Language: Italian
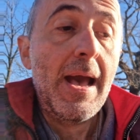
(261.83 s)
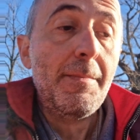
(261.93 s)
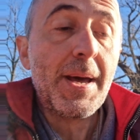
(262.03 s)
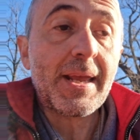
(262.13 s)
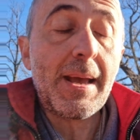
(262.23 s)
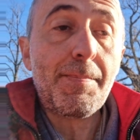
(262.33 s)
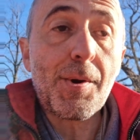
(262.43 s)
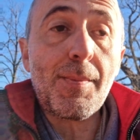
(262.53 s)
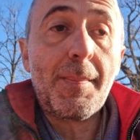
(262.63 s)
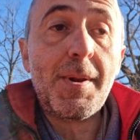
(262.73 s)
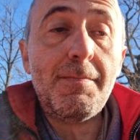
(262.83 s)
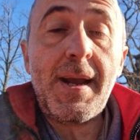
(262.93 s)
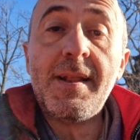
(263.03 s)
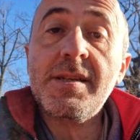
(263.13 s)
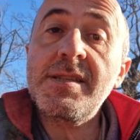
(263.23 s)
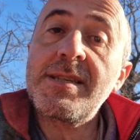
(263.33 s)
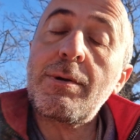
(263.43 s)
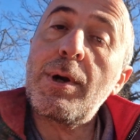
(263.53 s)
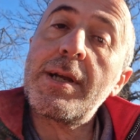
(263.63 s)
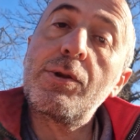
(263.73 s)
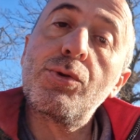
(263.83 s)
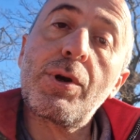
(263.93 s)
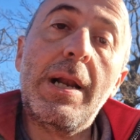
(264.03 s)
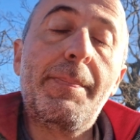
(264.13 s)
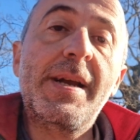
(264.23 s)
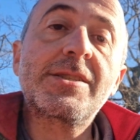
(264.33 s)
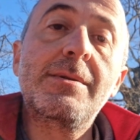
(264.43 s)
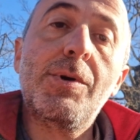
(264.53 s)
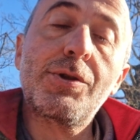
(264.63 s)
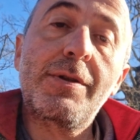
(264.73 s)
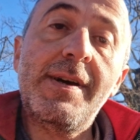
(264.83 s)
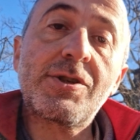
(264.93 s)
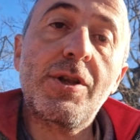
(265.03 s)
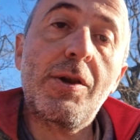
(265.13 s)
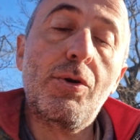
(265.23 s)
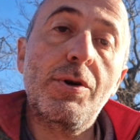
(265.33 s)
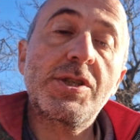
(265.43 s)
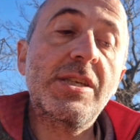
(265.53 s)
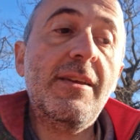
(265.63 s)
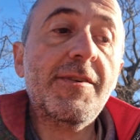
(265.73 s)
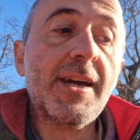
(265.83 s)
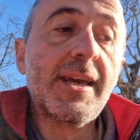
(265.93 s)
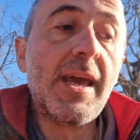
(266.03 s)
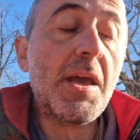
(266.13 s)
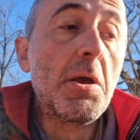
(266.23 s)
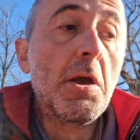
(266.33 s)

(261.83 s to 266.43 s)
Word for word: Perché probabilmente se c'è qualcuno che la pensa in modo diverso da noi, significa che